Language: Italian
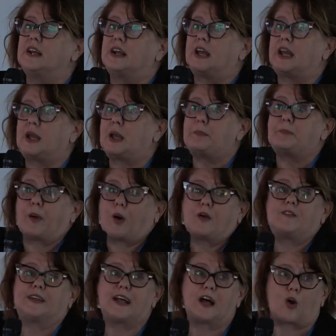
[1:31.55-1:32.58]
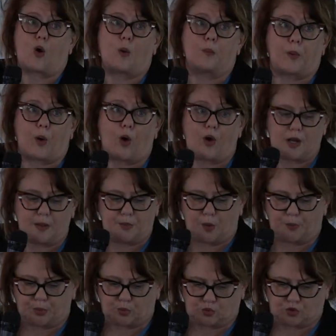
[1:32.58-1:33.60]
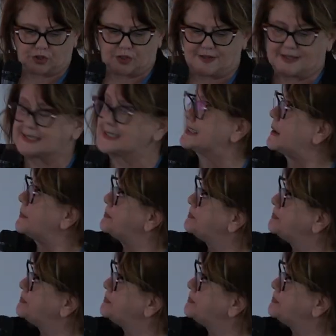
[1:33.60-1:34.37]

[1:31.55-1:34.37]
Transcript: e, e poi vi darò un po' il mio punto di vista.